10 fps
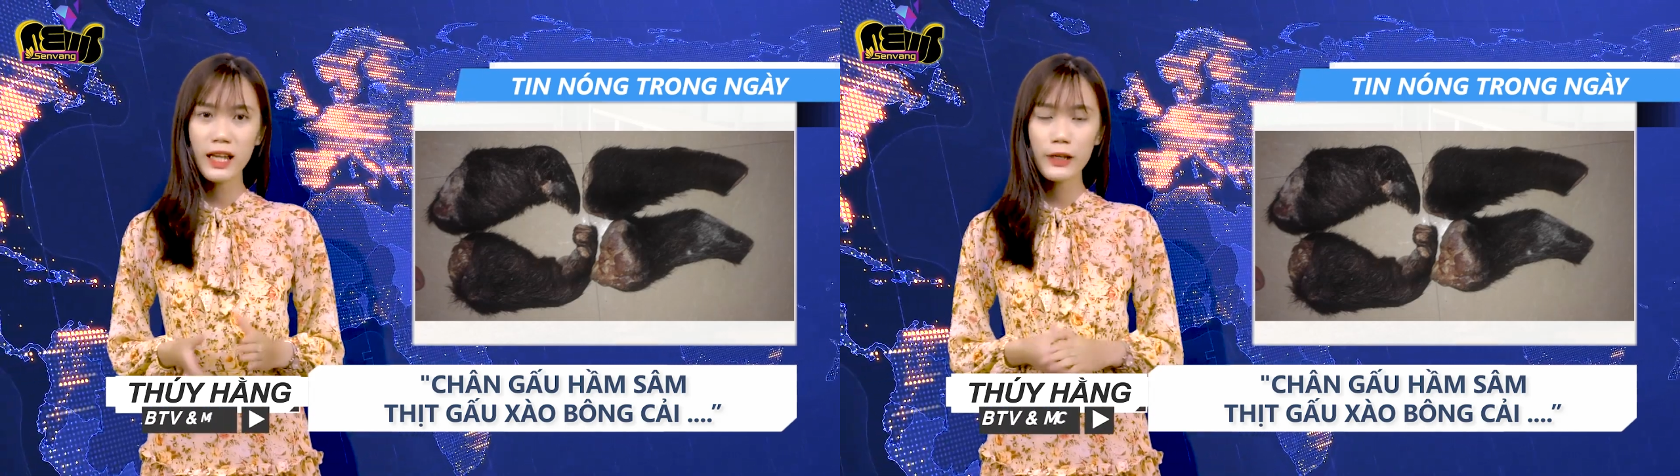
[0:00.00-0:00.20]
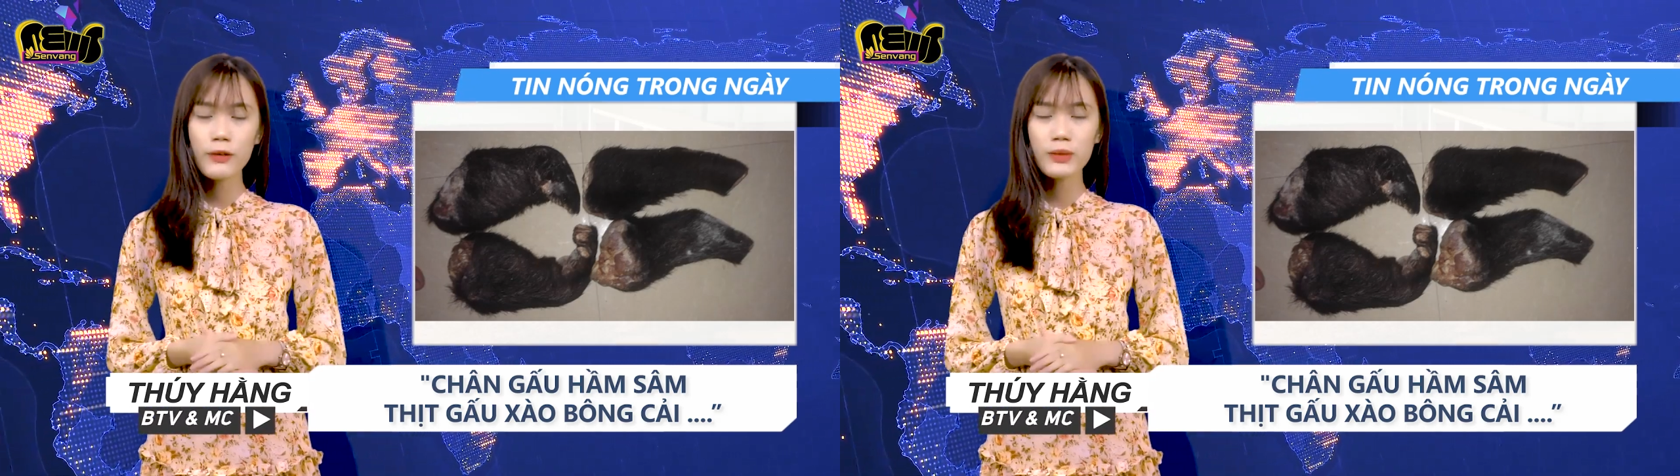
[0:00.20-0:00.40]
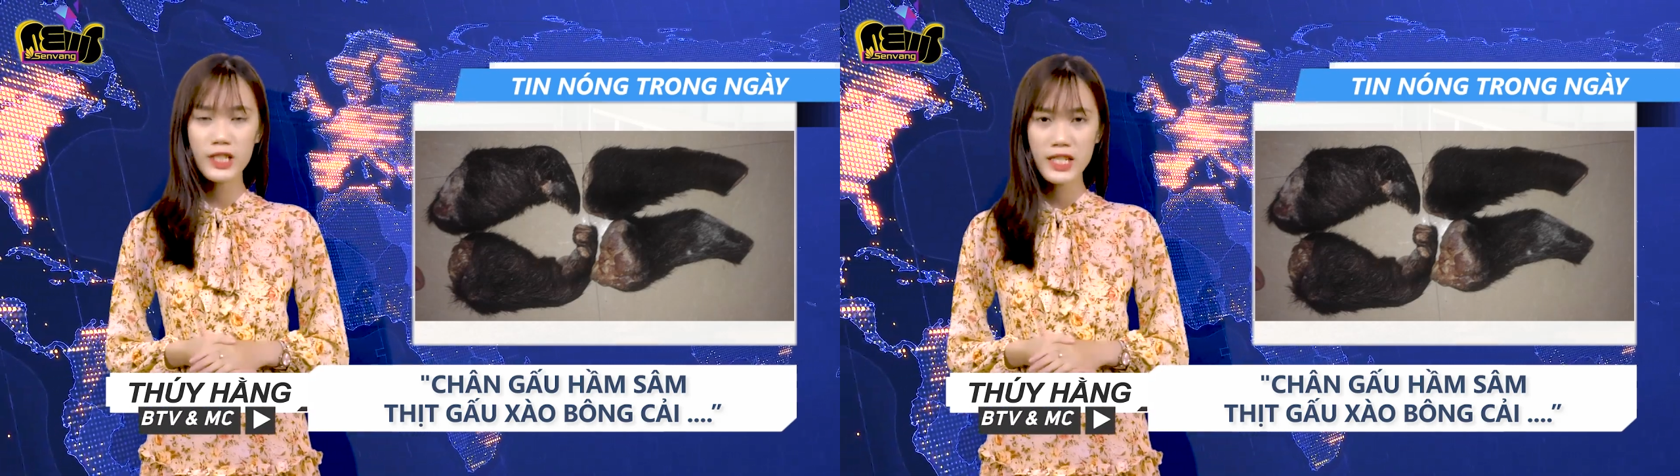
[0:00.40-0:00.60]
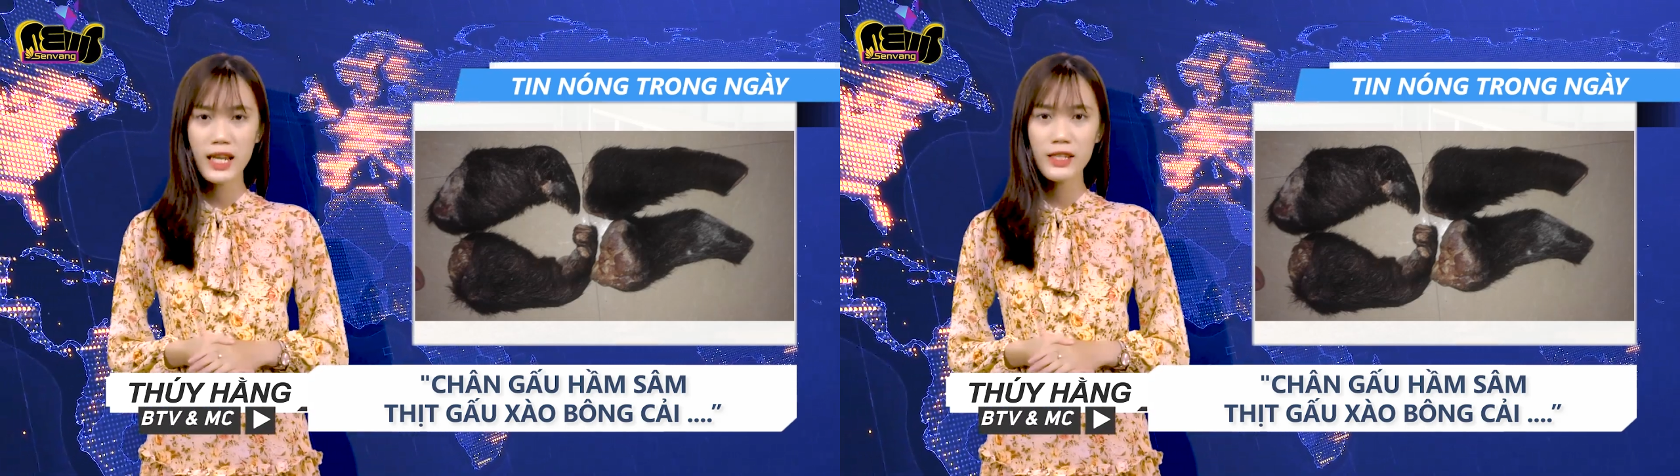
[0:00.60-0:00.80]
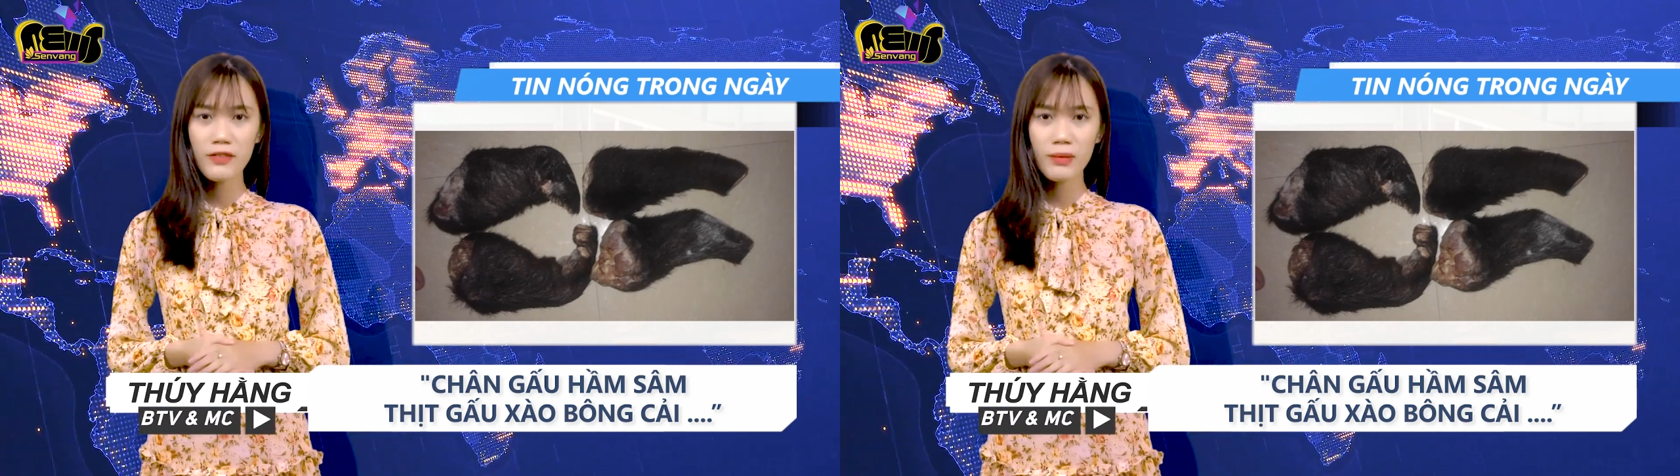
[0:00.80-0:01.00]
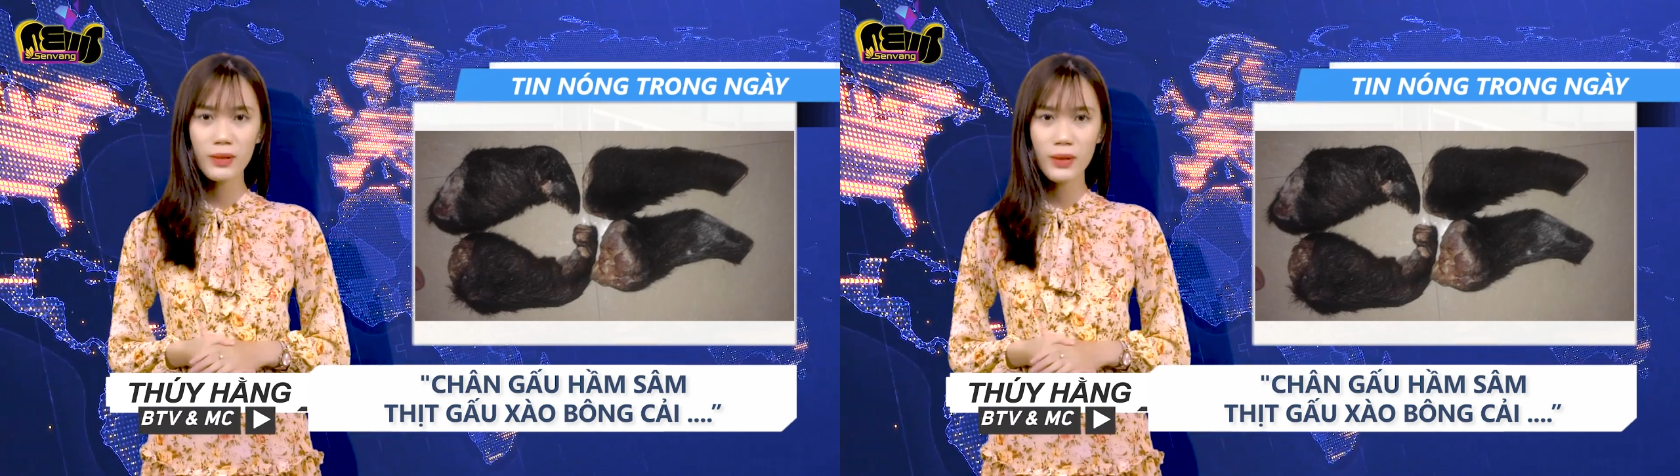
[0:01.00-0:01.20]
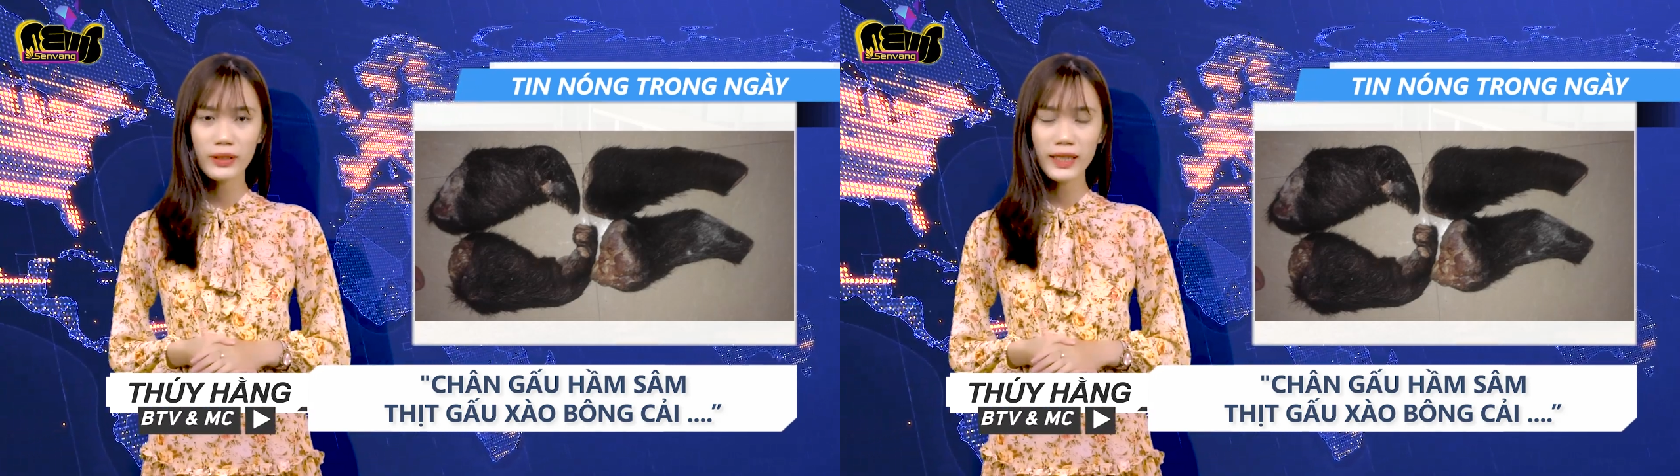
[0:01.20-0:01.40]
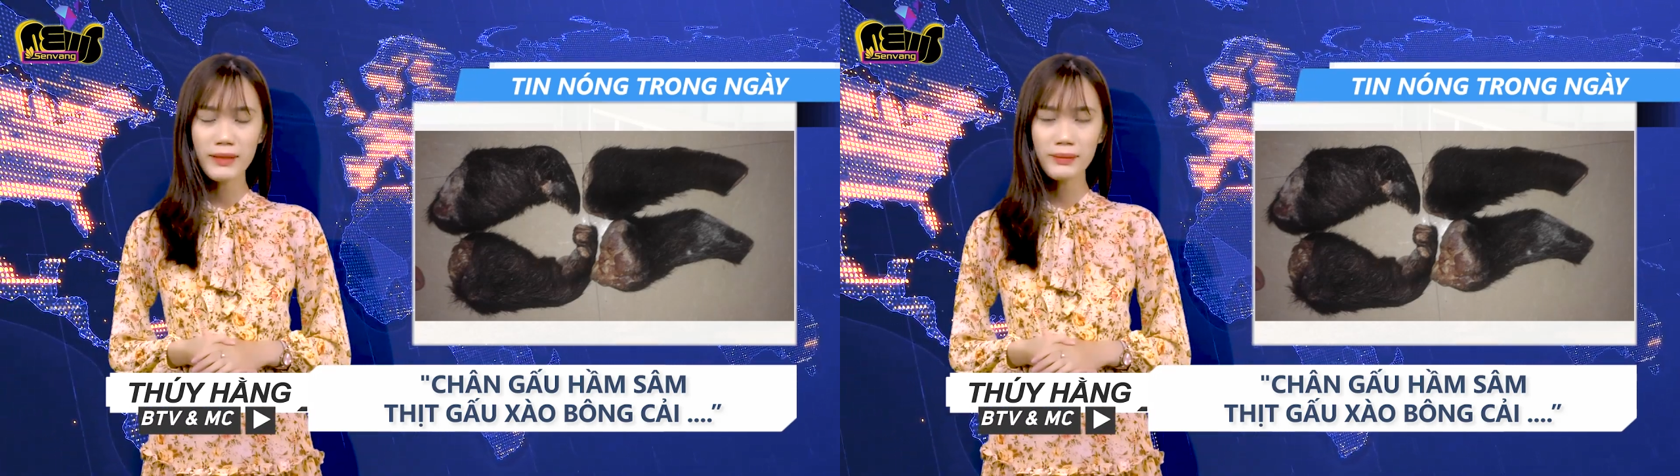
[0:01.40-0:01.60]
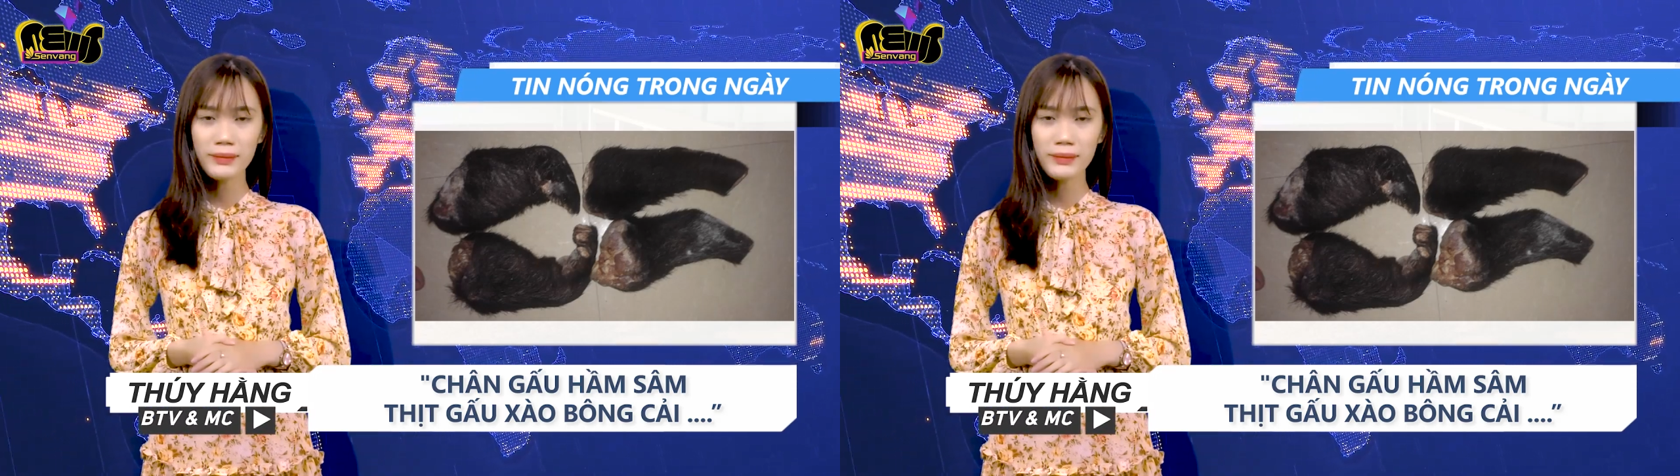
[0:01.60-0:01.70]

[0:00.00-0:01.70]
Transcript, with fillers: Hãy cùng chia sẻ dưới phần bình luận nhé!